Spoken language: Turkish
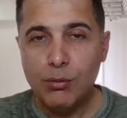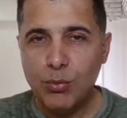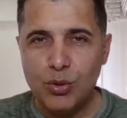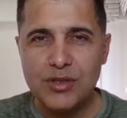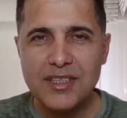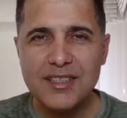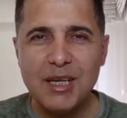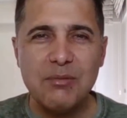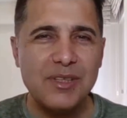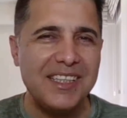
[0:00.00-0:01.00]
Borsa
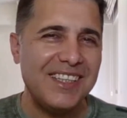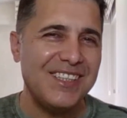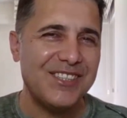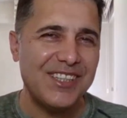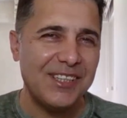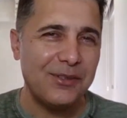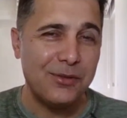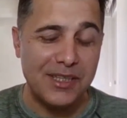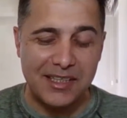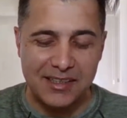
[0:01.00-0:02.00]
İstanbul'da ilginç şeyler
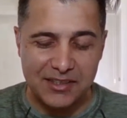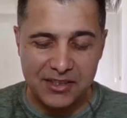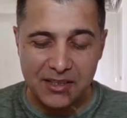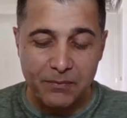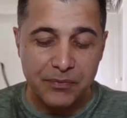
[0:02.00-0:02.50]
oluyor arkadaşlar.